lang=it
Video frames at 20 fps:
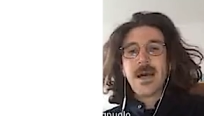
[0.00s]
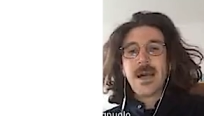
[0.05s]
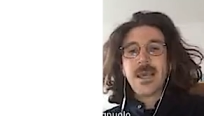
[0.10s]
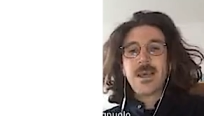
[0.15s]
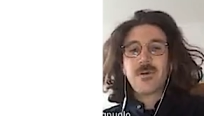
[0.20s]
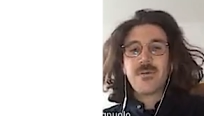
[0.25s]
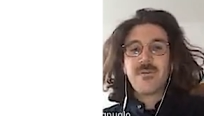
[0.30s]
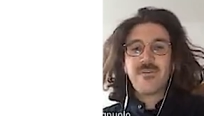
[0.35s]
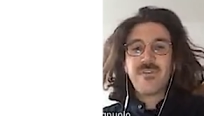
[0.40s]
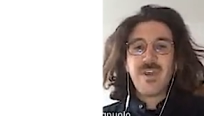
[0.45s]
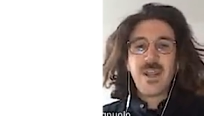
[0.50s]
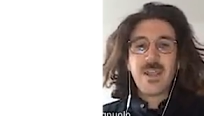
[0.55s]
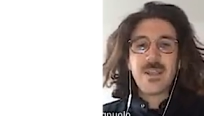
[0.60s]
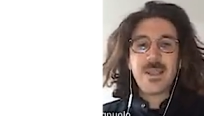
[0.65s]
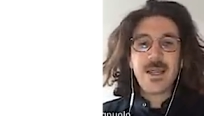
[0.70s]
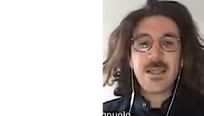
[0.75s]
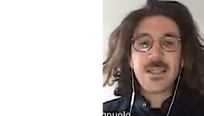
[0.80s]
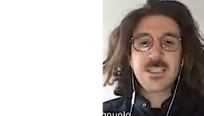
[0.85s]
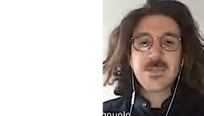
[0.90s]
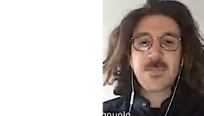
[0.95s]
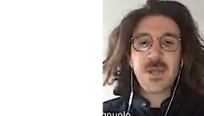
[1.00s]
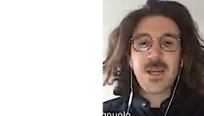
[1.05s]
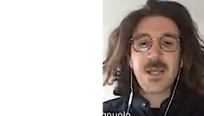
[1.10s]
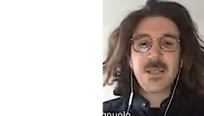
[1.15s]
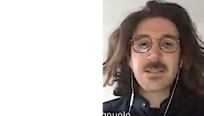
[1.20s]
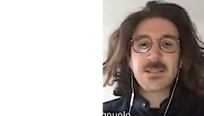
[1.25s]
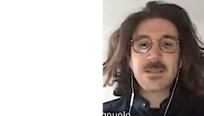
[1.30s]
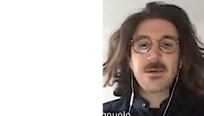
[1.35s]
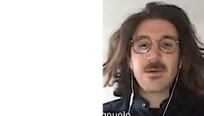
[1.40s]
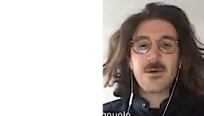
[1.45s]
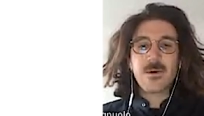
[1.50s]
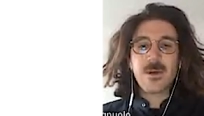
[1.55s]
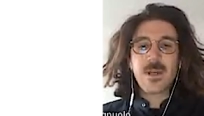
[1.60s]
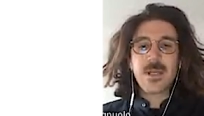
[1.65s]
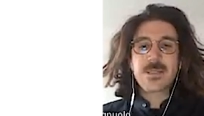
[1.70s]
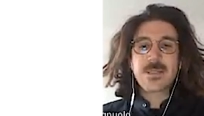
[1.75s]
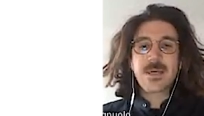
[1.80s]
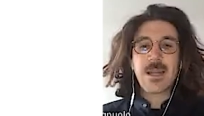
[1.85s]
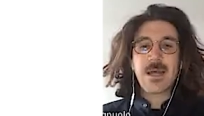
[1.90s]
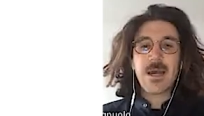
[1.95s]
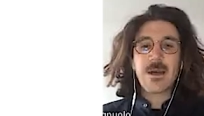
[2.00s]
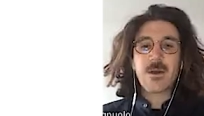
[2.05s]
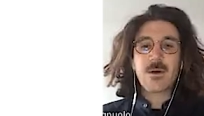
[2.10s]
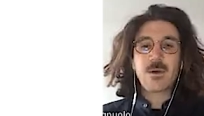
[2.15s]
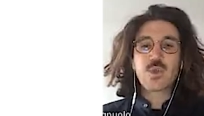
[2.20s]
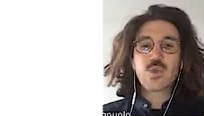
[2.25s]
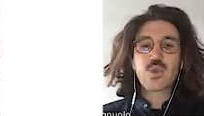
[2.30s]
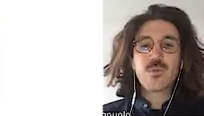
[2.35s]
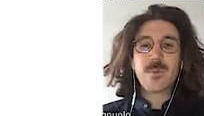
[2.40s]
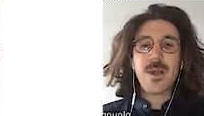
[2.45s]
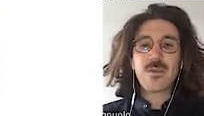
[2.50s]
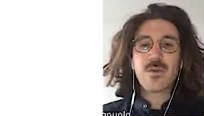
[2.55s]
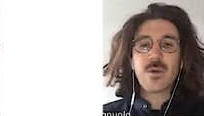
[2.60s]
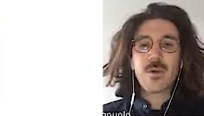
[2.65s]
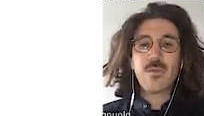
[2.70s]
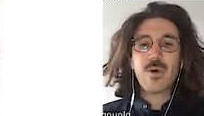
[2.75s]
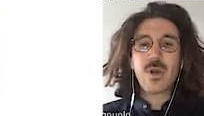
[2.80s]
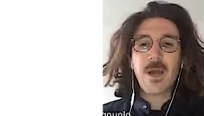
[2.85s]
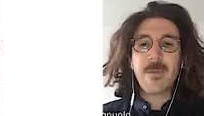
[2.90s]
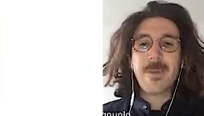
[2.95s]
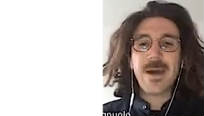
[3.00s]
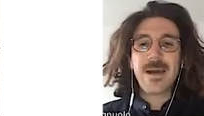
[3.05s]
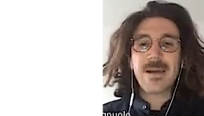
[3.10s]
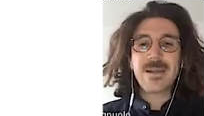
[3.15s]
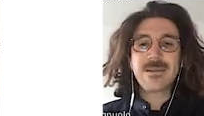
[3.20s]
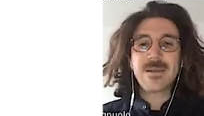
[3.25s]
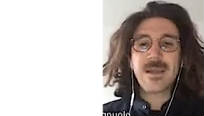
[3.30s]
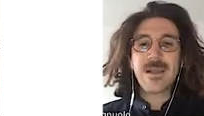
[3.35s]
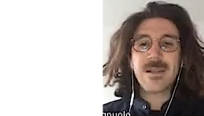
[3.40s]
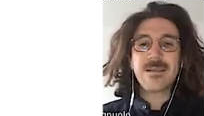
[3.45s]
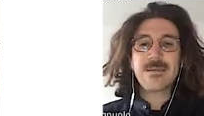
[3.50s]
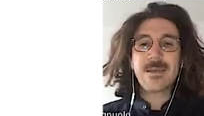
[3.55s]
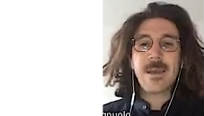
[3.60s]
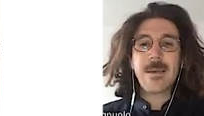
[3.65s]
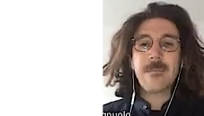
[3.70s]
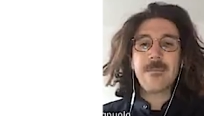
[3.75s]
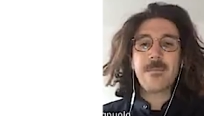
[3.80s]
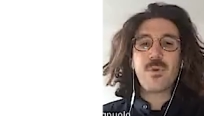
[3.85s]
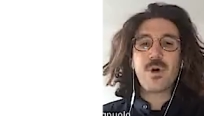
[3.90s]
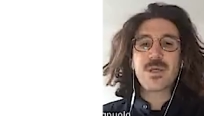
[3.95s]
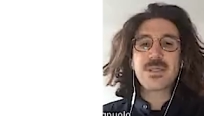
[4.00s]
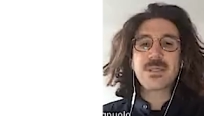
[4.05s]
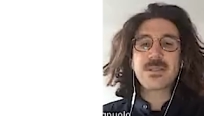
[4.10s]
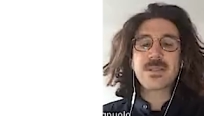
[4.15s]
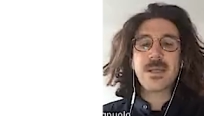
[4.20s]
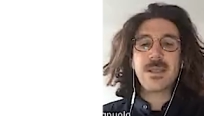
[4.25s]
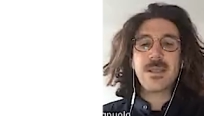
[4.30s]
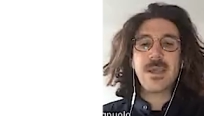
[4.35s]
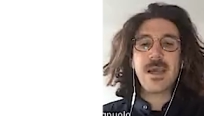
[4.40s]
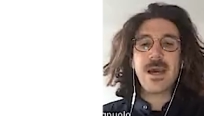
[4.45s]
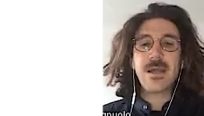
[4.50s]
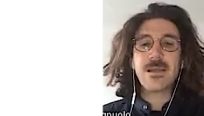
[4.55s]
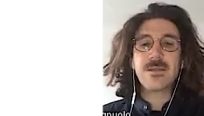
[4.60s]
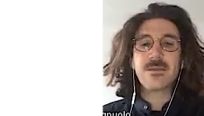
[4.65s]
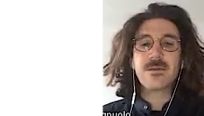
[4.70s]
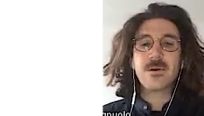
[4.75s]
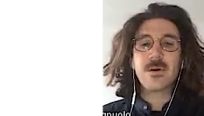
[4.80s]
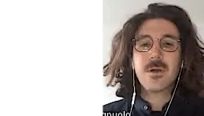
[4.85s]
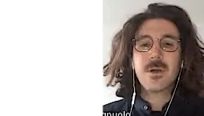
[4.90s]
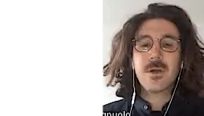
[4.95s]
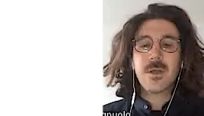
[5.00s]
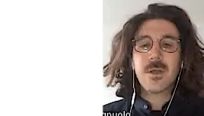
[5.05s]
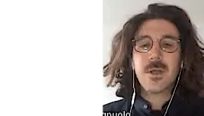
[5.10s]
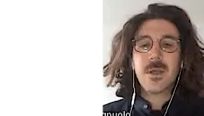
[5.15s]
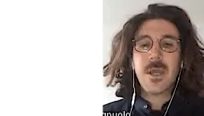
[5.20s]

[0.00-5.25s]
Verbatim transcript: ai confini della disperazione sarà consumato in buona parte il tempo assegnato,